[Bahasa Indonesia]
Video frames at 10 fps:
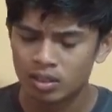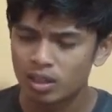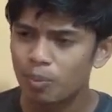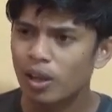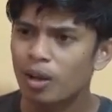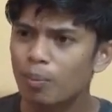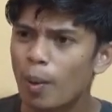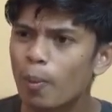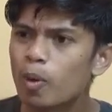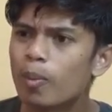Tapi kan papa
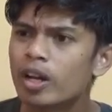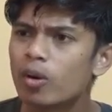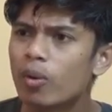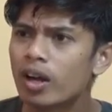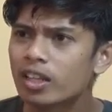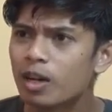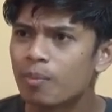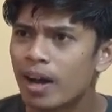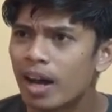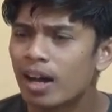belum ada uangnya,
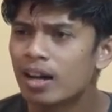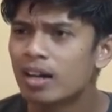mah.